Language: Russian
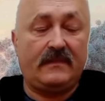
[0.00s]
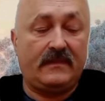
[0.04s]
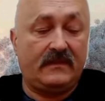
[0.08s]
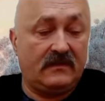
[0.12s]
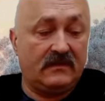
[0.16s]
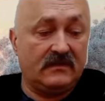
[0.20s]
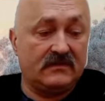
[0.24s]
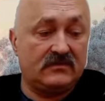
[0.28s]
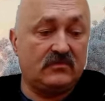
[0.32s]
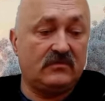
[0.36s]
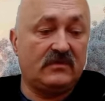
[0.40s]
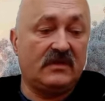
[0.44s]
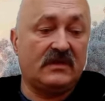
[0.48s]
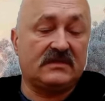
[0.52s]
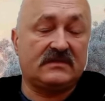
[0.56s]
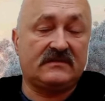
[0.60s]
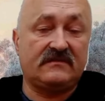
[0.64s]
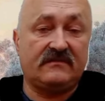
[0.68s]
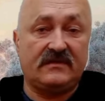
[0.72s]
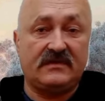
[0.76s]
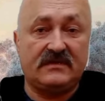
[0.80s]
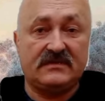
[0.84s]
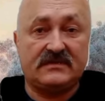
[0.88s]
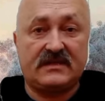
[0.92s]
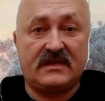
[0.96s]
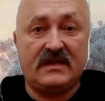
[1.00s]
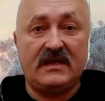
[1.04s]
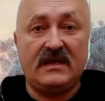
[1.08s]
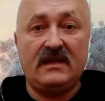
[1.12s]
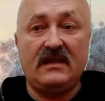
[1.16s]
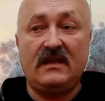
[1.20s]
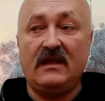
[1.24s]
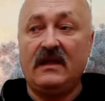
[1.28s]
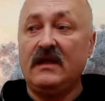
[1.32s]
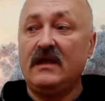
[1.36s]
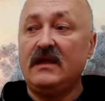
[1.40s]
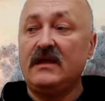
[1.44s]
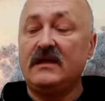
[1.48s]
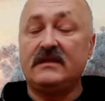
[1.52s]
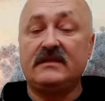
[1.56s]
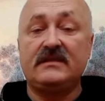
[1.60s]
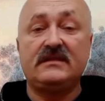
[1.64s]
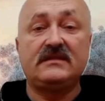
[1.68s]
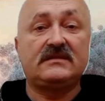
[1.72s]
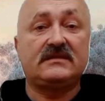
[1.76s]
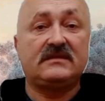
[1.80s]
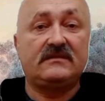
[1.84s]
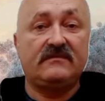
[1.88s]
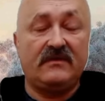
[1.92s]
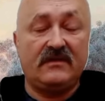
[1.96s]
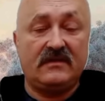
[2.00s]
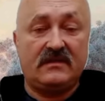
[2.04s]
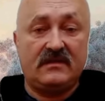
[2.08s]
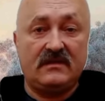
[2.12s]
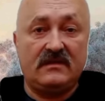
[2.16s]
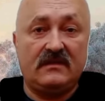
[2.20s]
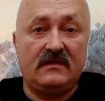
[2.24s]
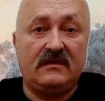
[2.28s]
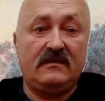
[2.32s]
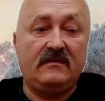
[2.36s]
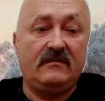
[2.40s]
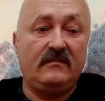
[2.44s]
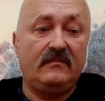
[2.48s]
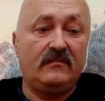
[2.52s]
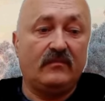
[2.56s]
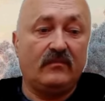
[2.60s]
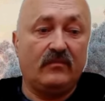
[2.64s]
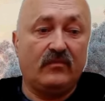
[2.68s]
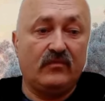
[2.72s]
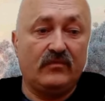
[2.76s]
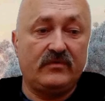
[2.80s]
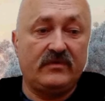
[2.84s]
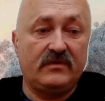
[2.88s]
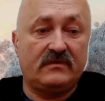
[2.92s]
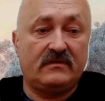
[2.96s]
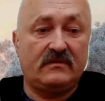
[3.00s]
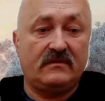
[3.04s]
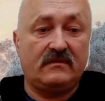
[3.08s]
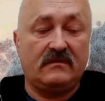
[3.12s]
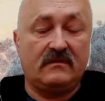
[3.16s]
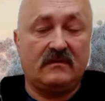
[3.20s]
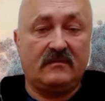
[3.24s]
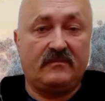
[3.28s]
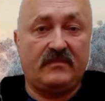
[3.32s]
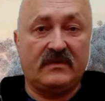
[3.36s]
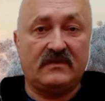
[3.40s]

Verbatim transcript: государство Израиль действительно будет э,